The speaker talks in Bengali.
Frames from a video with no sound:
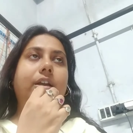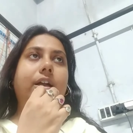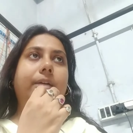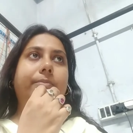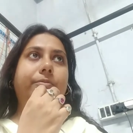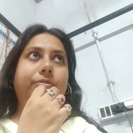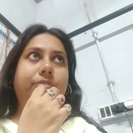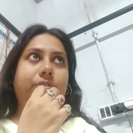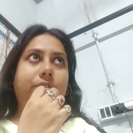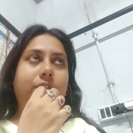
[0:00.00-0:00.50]

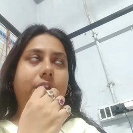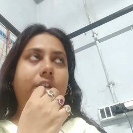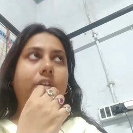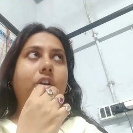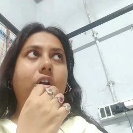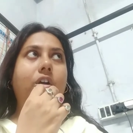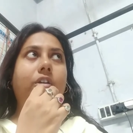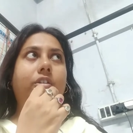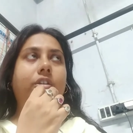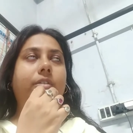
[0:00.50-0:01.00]
আবুত্থান
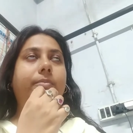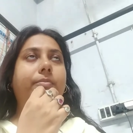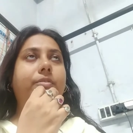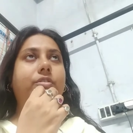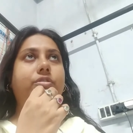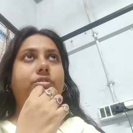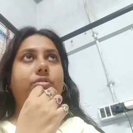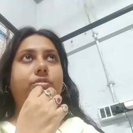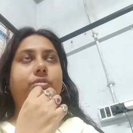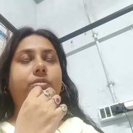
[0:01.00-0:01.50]

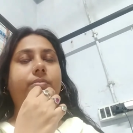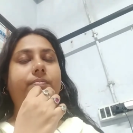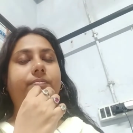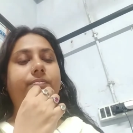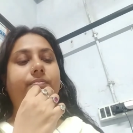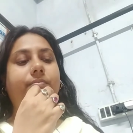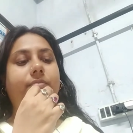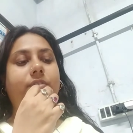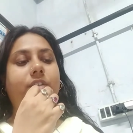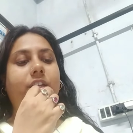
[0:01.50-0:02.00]
অধর্মস্ব
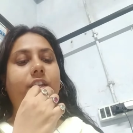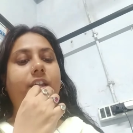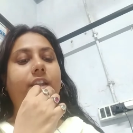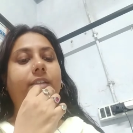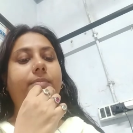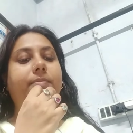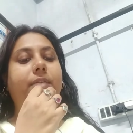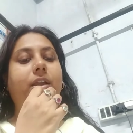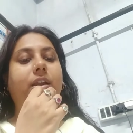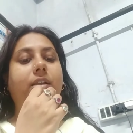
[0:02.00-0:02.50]

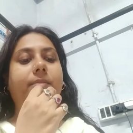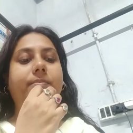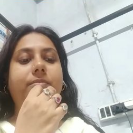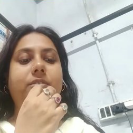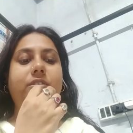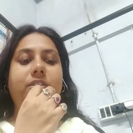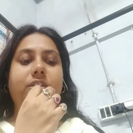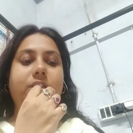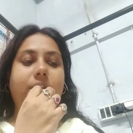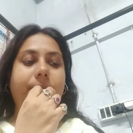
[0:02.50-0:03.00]
তদাত্মানম
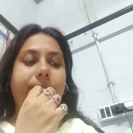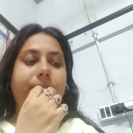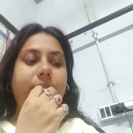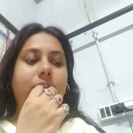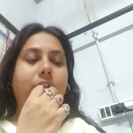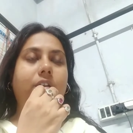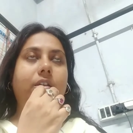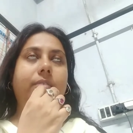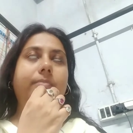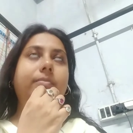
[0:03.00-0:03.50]
সৃজাম
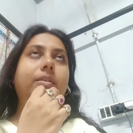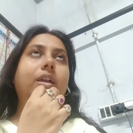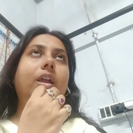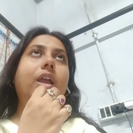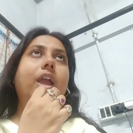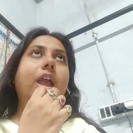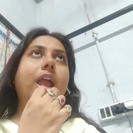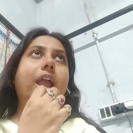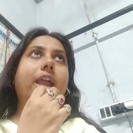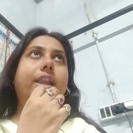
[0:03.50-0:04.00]
নহম
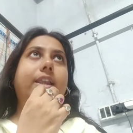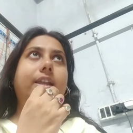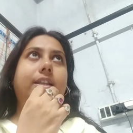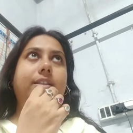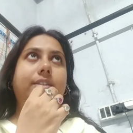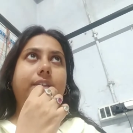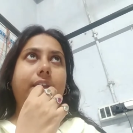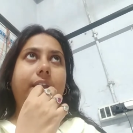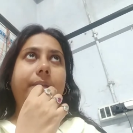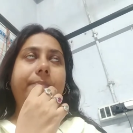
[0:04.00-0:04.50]
এটা
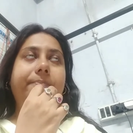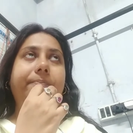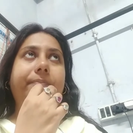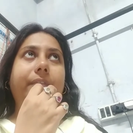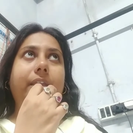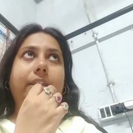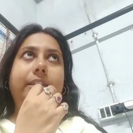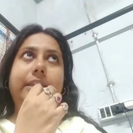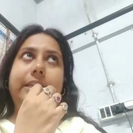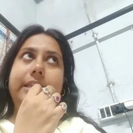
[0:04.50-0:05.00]
যে
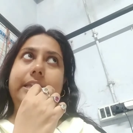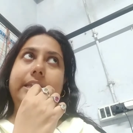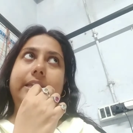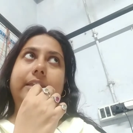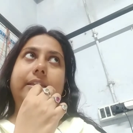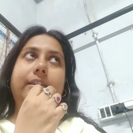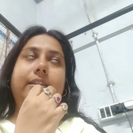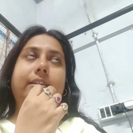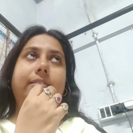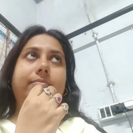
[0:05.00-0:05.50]
তিনি
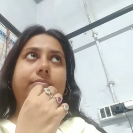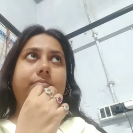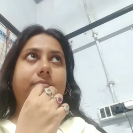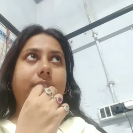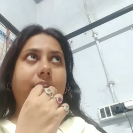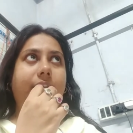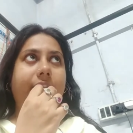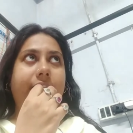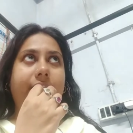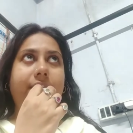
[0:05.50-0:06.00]

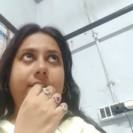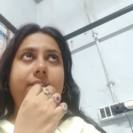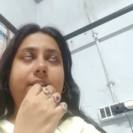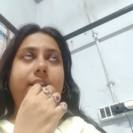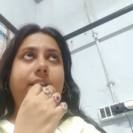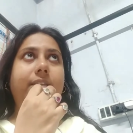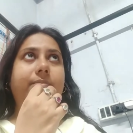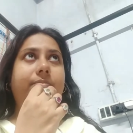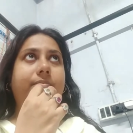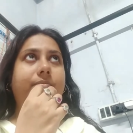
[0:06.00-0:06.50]
এটা
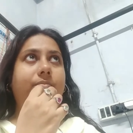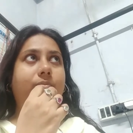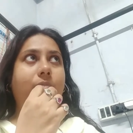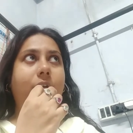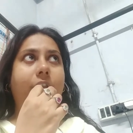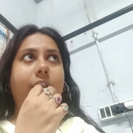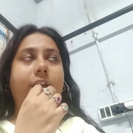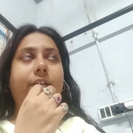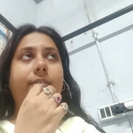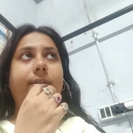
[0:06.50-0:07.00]
যে
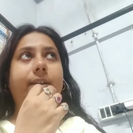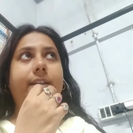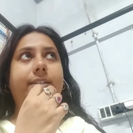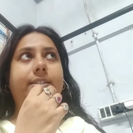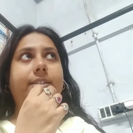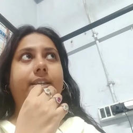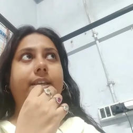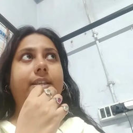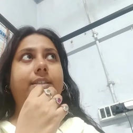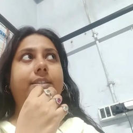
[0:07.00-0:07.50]
বলা
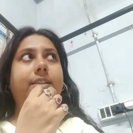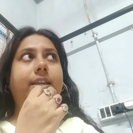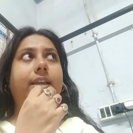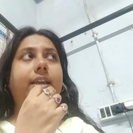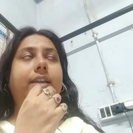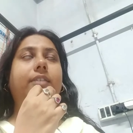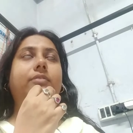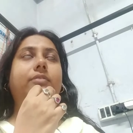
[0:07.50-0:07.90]
হয়েছে যে